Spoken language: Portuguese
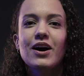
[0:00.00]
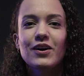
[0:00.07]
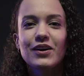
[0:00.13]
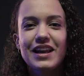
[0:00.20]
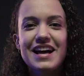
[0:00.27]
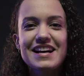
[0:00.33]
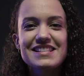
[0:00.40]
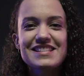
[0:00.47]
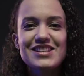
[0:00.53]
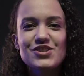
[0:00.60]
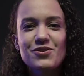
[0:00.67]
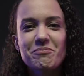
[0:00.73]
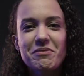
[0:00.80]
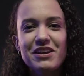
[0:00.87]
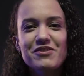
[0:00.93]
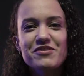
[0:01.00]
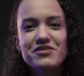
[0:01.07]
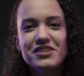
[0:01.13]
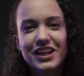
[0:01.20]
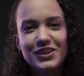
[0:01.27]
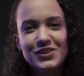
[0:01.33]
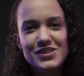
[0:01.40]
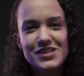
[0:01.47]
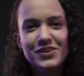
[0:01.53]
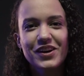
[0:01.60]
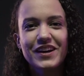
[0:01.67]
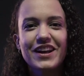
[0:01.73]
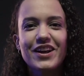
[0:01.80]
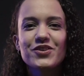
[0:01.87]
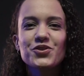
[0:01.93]
Olá, sejam bem-vindos ao
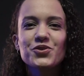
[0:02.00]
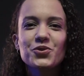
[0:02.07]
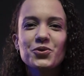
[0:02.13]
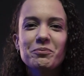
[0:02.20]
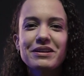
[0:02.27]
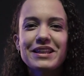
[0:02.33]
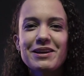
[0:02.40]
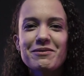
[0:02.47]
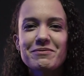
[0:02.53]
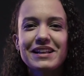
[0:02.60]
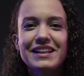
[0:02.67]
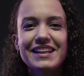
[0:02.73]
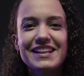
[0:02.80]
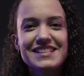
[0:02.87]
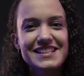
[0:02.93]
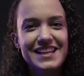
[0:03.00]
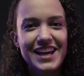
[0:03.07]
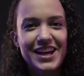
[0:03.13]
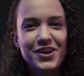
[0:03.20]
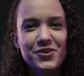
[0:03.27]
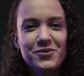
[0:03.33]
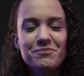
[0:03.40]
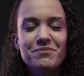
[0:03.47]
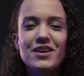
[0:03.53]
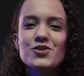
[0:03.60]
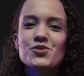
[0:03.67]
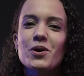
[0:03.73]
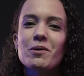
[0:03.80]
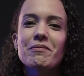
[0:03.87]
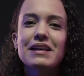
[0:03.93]
canal do YouTube da Empreender Dinheiro. Eu
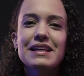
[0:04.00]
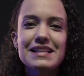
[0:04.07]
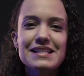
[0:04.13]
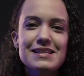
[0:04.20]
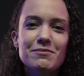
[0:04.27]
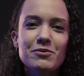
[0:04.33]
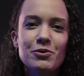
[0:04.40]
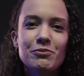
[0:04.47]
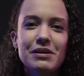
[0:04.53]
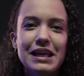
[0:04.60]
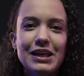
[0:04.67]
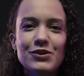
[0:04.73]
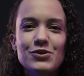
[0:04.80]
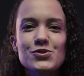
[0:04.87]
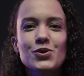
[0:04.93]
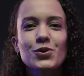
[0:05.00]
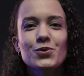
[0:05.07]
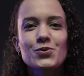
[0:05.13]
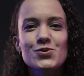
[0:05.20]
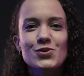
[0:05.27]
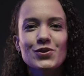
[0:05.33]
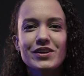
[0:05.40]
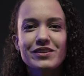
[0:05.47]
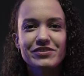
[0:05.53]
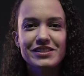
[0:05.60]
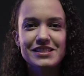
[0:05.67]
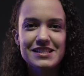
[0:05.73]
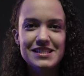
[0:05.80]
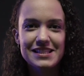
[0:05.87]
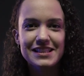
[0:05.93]
sou a Melissa Belmiro, sou consultora
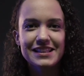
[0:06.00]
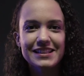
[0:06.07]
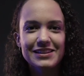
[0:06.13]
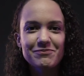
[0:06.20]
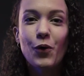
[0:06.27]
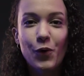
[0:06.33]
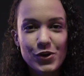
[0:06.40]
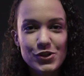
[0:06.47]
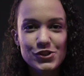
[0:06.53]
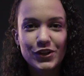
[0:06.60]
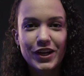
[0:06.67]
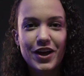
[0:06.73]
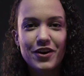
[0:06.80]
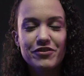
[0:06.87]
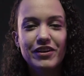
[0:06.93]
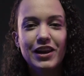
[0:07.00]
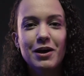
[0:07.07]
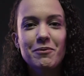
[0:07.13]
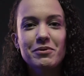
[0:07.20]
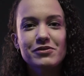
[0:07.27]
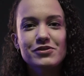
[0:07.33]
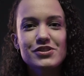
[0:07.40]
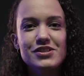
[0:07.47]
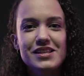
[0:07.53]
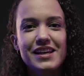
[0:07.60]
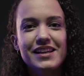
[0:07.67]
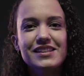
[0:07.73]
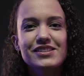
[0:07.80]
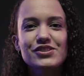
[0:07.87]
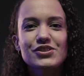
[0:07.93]
financeira. Hoje eu quero falar para
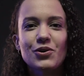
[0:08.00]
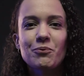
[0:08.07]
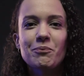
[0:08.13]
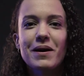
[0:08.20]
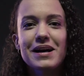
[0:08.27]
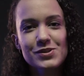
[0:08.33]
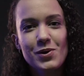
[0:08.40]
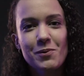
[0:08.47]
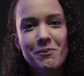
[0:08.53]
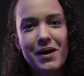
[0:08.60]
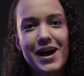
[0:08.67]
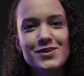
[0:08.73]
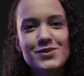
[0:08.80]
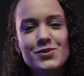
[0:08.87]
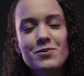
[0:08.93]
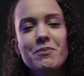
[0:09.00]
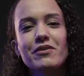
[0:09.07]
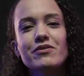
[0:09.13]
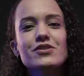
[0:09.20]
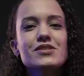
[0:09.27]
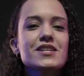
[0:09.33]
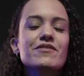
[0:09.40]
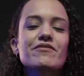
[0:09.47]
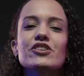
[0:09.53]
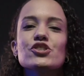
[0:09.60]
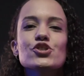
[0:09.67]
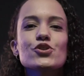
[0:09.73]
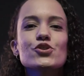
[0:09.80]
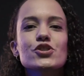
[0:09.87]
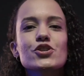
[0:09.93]
vocês o passo a passo para você
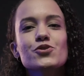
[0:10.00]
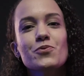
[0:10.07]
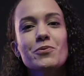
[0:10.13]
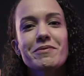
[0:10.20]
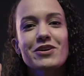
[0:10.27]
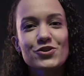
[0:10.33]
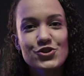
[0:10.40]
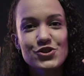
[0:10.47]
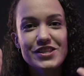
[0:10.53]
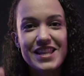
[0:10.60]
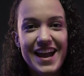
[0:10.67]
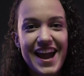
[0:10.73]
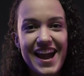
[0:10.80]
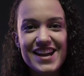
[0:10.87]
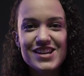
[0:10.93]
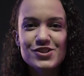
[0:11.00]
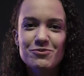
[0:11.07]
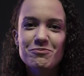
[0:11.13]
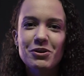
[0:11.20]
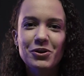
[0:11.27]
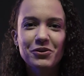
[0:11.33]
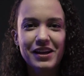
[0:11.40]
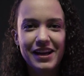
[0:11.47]
investir os seus primeiros 10 mil